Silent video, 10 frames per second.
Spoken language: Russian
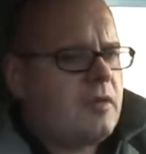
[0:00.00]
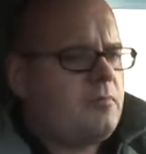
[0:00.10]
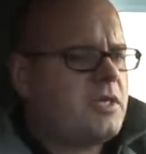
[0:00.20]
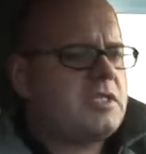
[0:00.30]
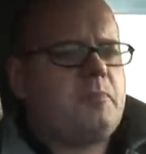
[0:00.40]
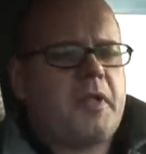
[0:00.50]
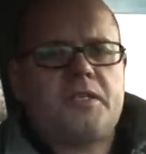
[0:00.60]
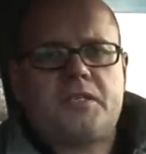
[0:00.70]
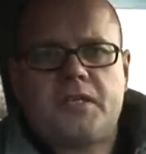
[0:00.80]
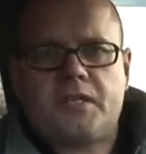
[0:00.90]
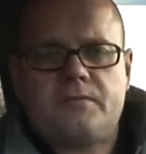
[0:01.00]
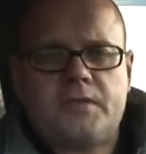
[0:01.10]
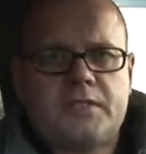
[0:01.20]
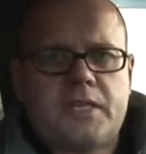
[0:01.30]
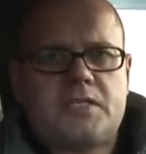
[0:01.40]
без дополнительной
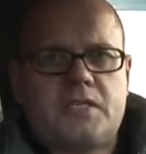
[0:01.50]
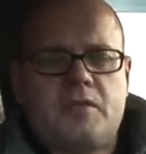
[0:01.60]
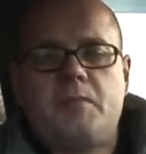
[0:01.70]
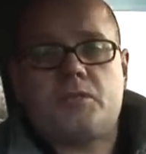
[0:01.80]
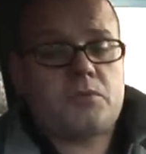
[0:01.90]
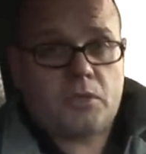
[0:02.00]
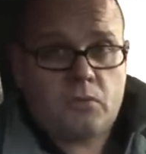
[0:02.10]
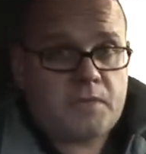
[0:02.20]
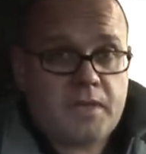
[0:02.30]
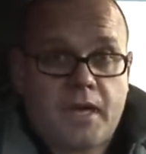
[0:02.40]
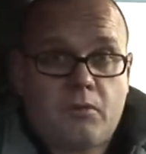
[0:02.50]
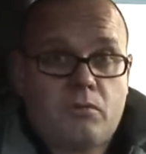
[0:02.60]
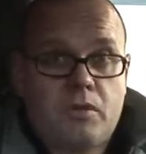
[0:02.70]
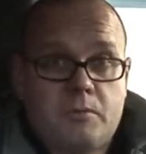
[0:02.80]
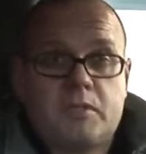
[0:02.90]
конвертации и без установки
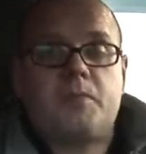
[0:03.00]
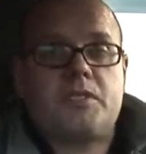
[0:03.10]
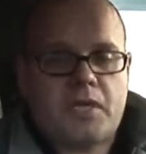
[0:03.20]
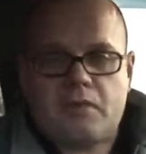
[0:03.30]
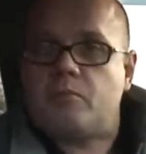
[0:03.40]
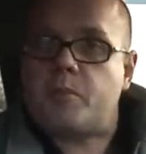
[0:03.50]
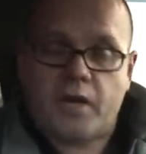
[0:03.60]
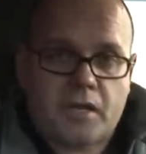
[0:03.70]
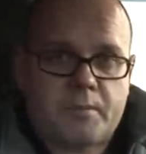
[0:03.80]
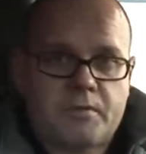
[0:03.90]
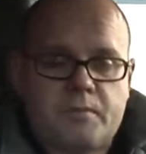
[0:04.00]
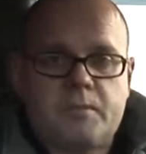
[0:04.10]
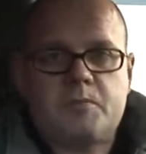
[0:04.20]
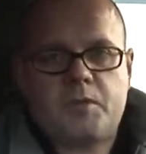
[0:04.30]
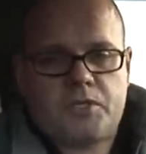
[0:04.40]
какого-либо специального программного
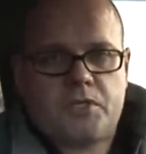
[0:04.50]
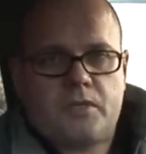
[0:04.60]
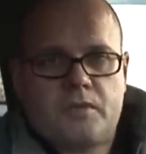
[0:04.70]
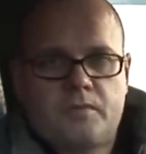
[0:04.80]
обеспечения.